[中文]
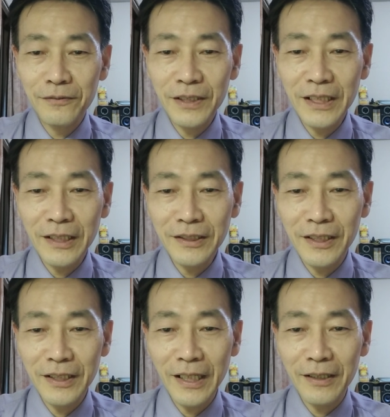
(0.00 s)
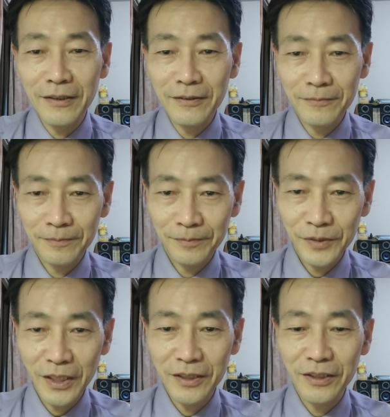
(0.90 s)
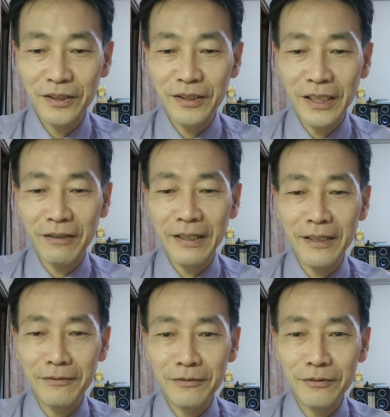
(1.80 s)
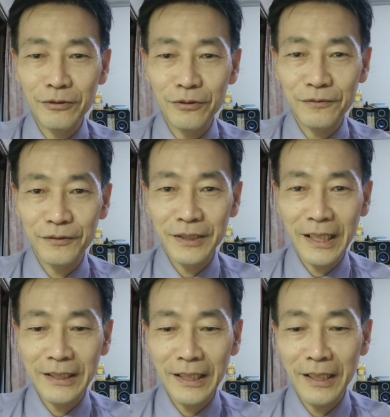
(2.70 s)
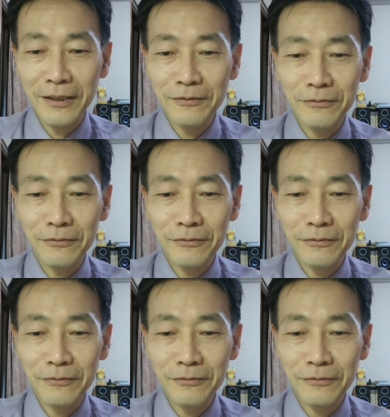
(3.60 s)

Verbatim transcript: 非常期待这个日子到来，祝福大家。